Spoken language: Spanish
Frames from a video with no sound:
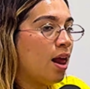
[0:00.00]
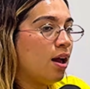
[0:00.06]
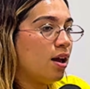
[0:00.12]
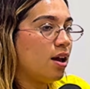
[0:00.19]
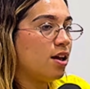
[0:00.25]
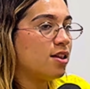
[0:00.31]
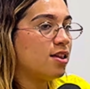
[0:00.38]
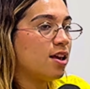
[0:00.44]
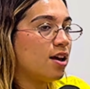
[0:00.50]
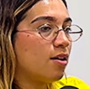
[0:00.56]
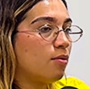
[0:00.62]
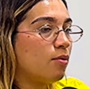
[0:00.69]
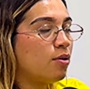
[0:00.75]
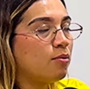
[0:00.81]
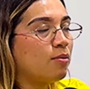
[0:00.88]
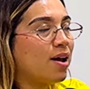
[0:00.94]
este,
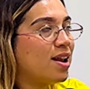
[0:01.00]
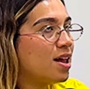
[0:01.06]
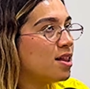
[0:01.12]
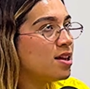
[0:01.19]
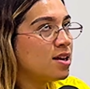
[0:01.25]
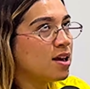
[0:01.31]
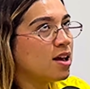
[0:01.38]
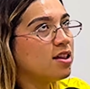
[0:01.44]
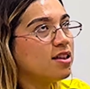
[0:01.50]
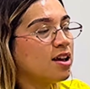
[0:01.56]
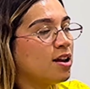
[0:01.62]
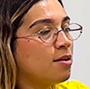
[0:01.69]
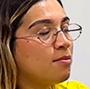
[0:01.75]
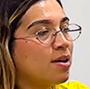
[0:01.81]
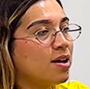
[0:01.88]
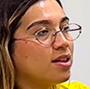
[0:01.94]
bueno, varias niñas
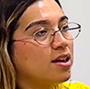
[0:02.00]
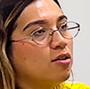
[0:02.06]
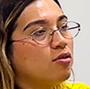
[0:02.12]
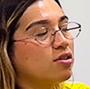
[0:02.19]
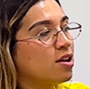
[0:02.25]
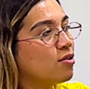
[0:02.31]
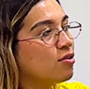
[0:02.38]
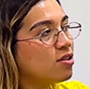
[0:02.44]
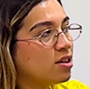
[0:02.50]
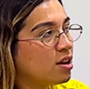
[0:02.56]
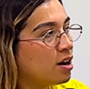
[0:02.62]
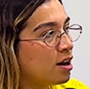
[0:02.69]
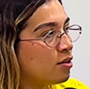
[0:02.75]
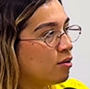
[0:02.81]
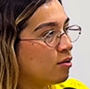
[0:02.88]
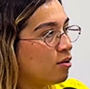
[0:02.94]
tienen más de dos años
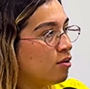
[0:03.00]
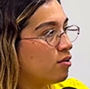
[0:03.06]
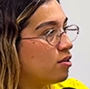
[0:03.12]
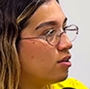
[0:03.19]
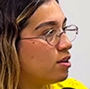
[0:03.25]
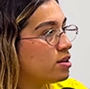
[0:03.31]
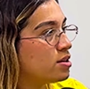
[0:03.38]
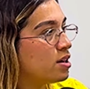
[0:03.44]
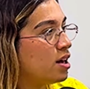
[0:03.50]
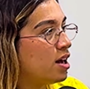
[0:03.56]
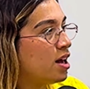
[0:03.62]
entrenando con nosotros.